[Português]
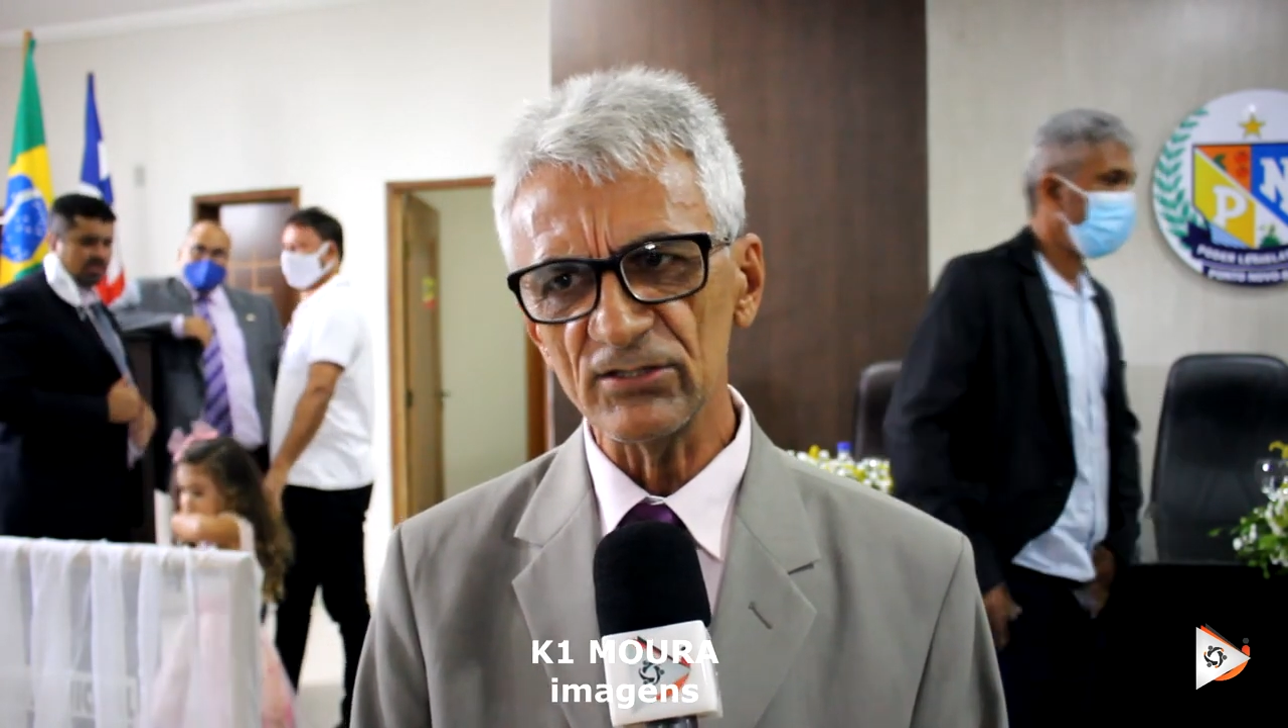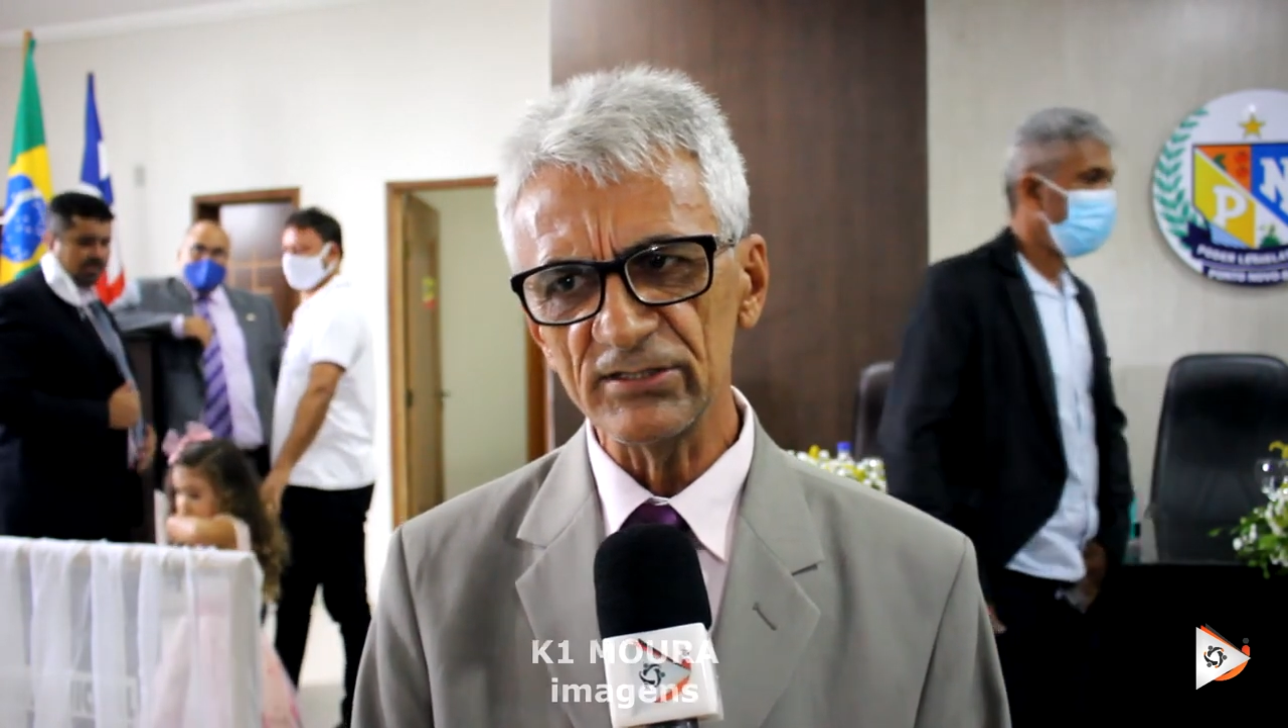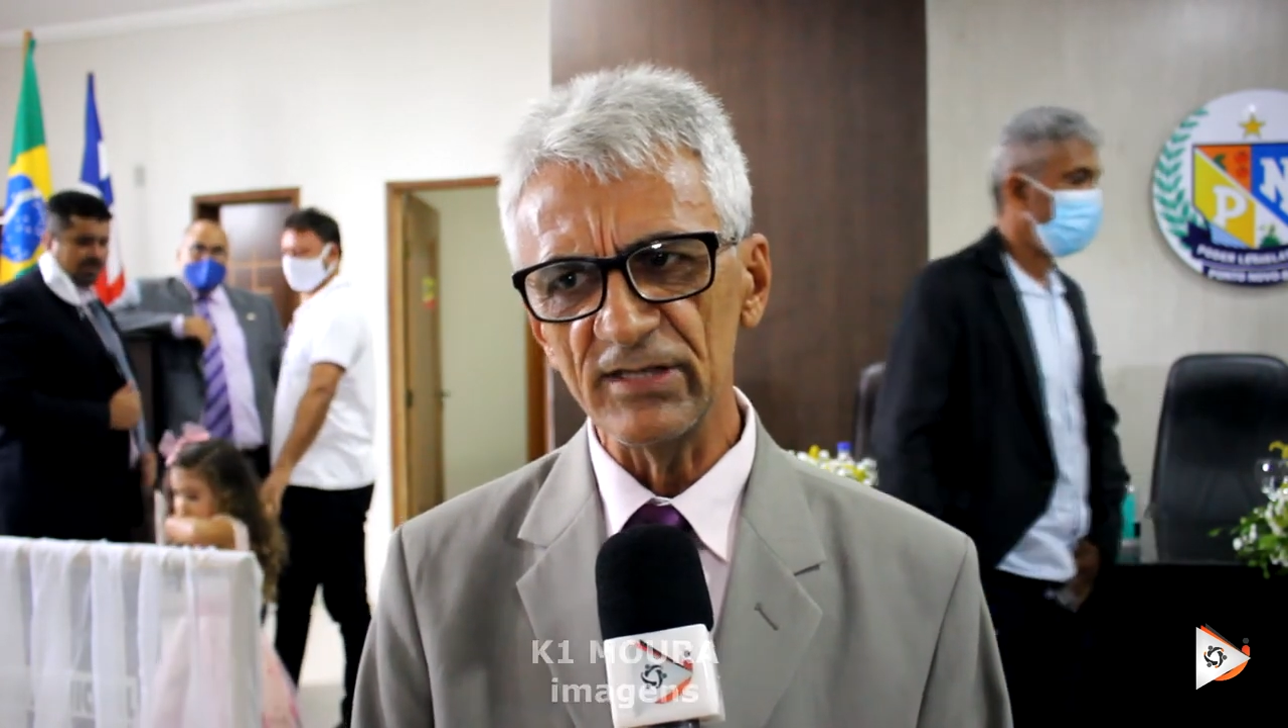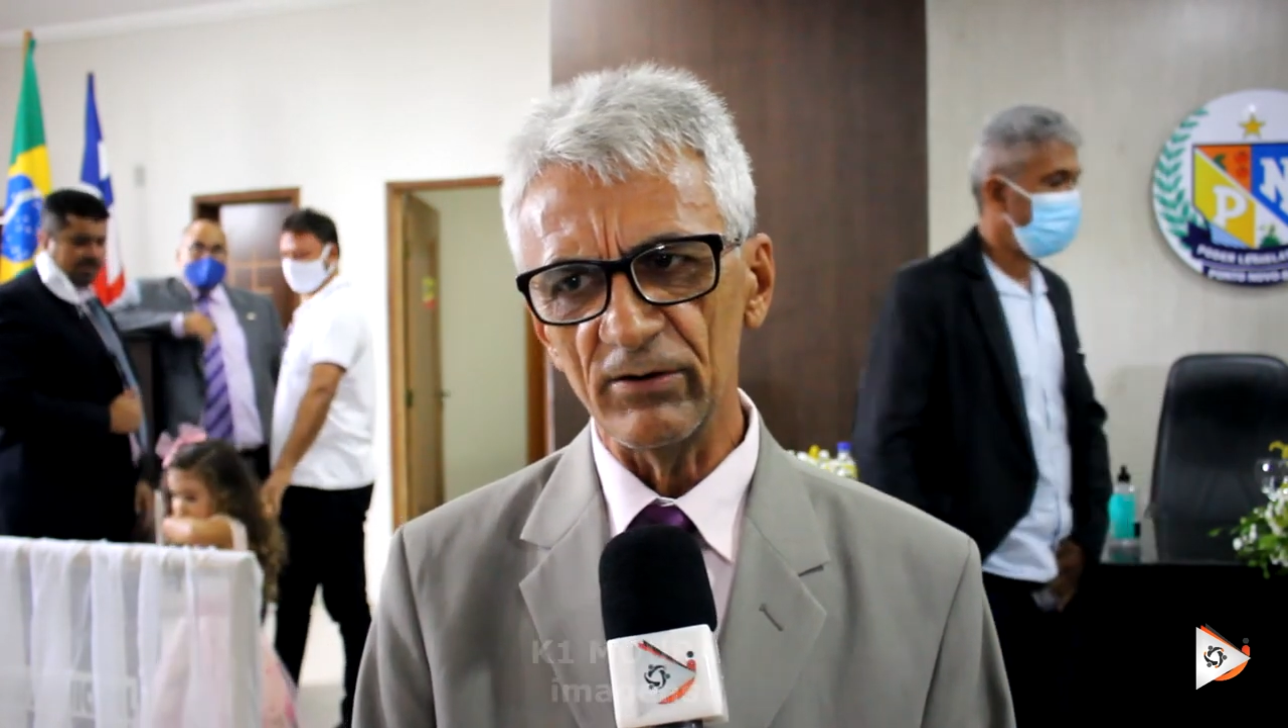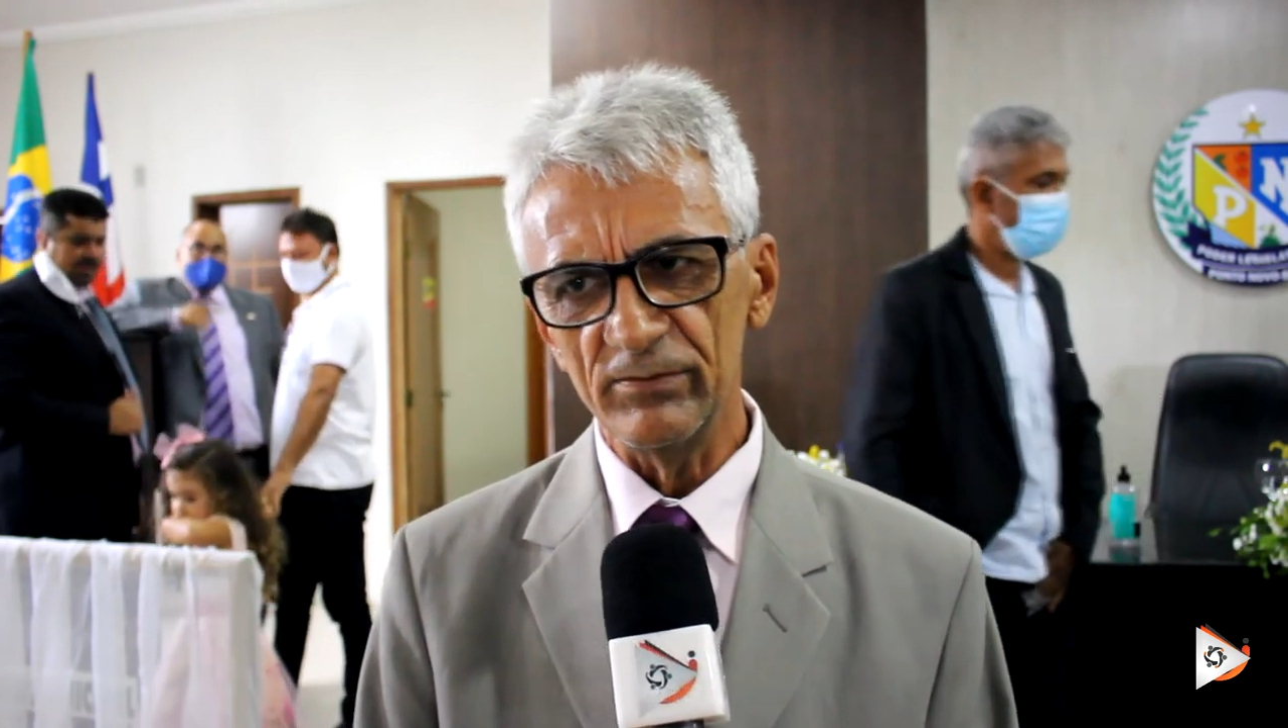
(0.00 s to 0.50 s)

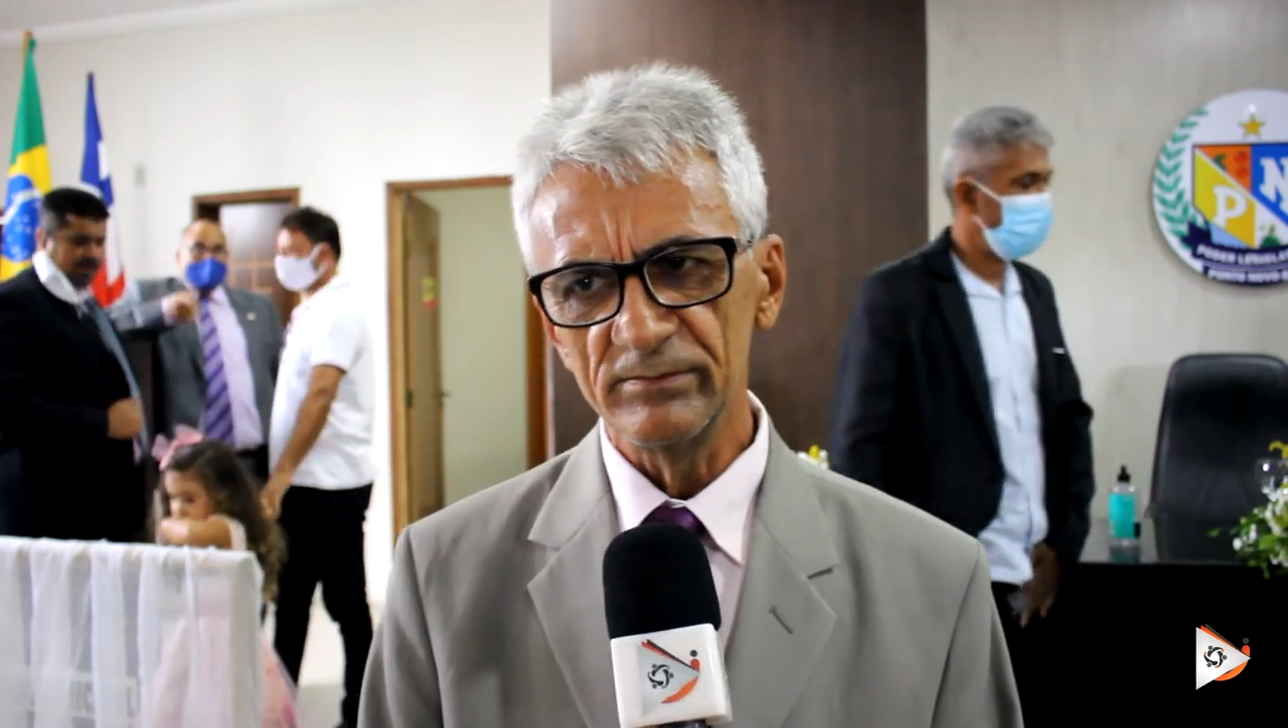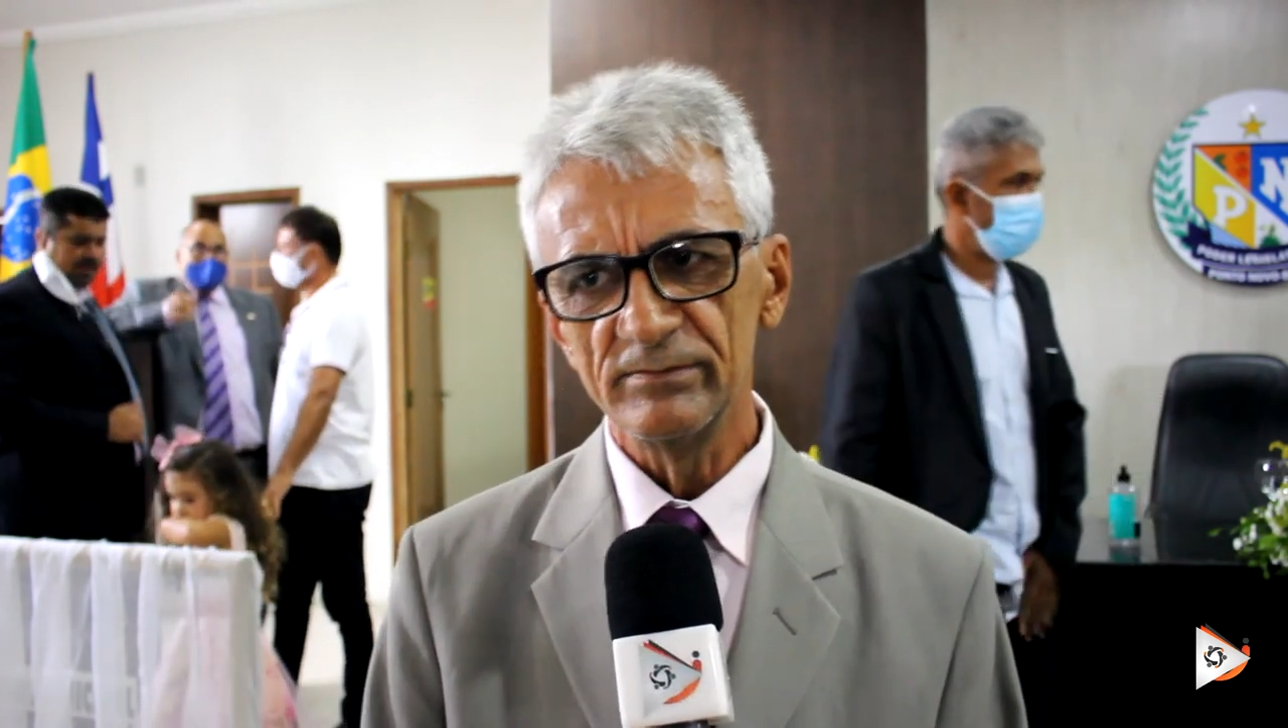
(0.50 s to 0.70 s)
social.